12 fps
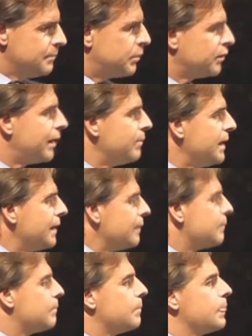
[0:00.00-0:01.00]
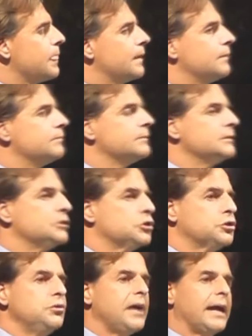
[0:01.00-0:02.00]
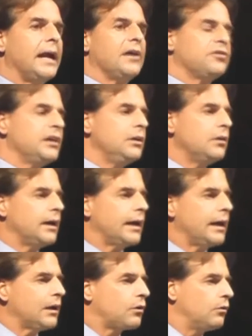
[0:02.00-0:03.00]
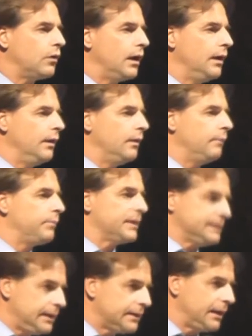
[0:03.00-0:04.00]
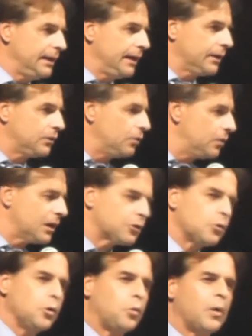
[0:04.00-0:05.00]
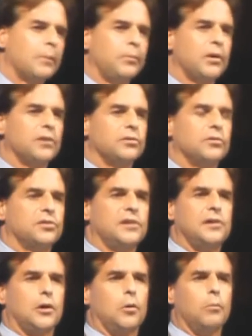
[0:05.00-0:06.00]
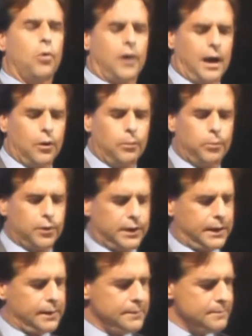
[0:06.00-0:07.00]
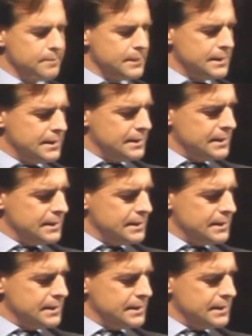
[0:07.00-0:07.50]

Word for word: Pero también yo soy un agradecido, le agradezco al presidente, al director y a todo el cuerpo que se nos haya convocado, porque